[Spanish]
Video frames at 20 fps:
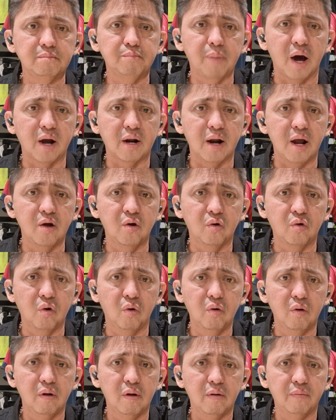
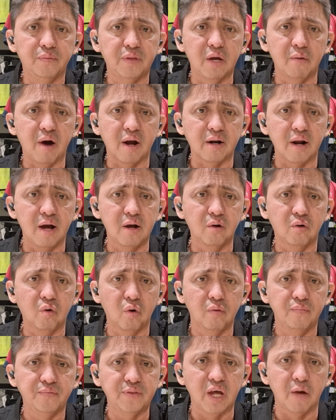barranco de
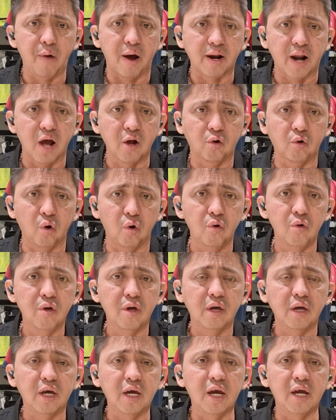barranco de barranco
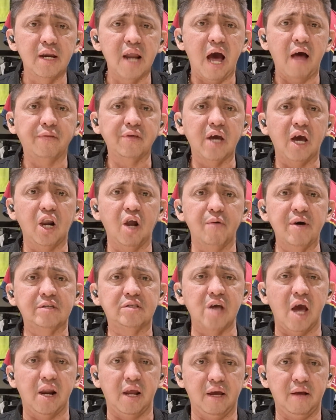y nadie lo
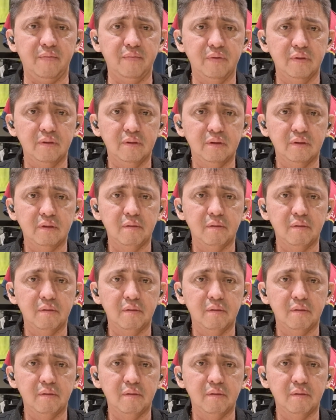detiene.